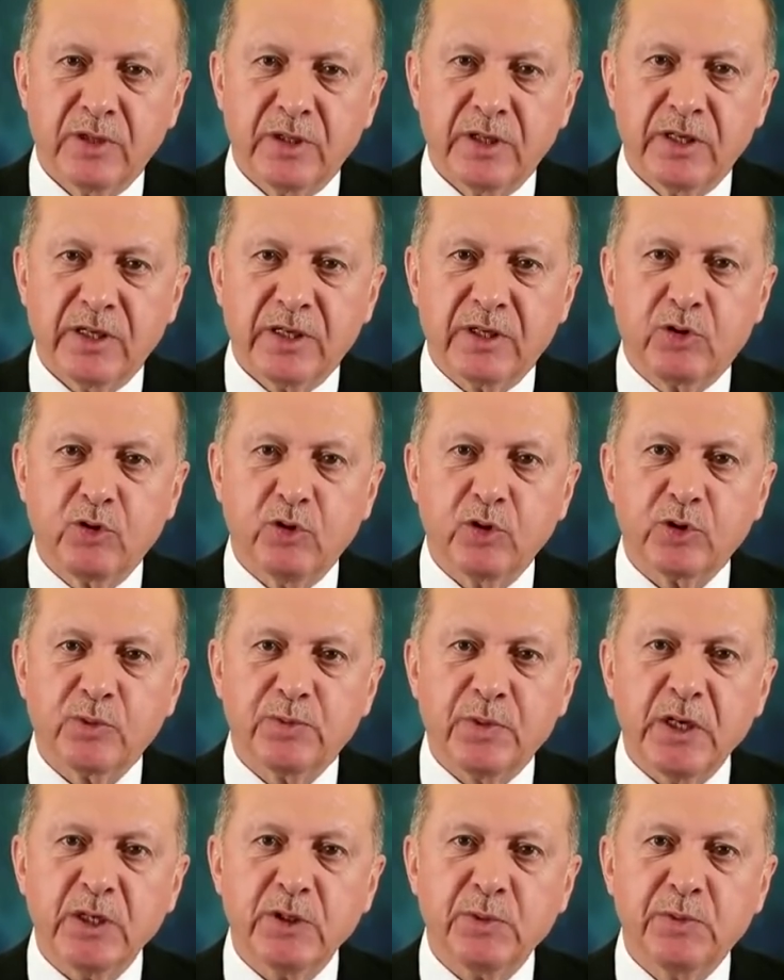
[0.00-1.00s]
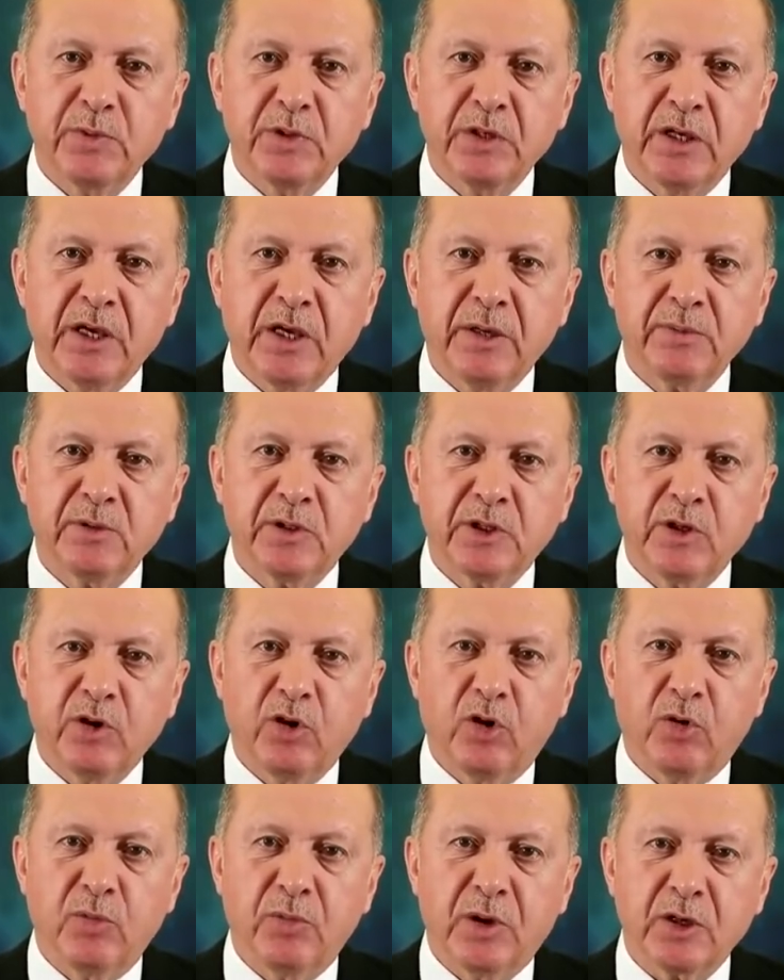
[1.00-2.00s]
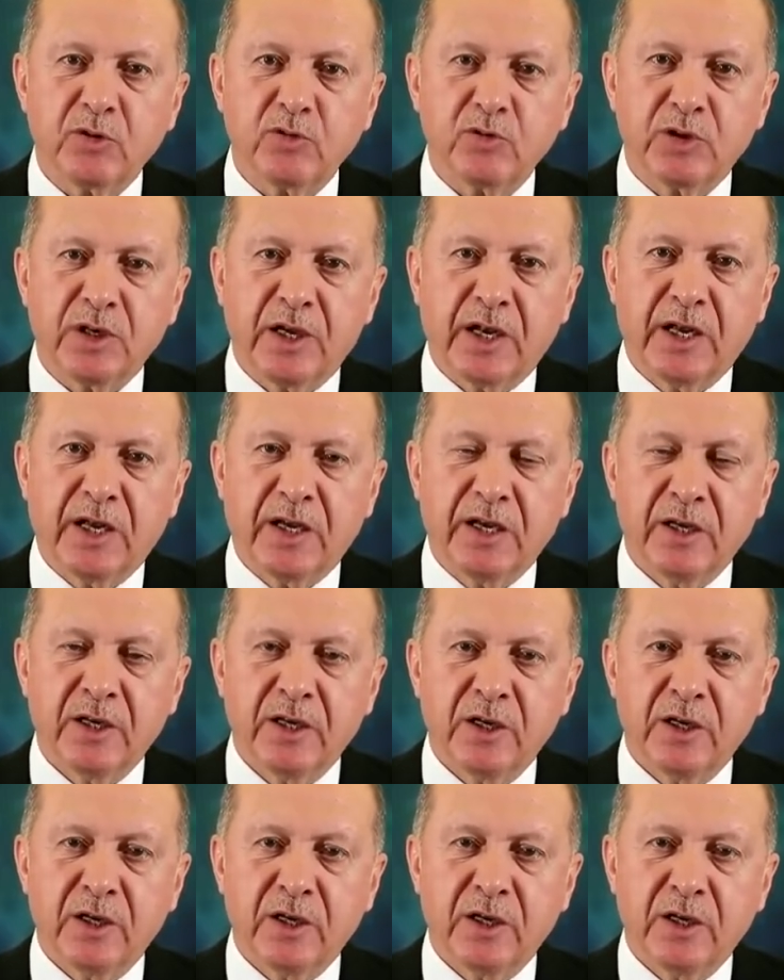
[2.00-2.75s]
205 bini hemşire olmak üzere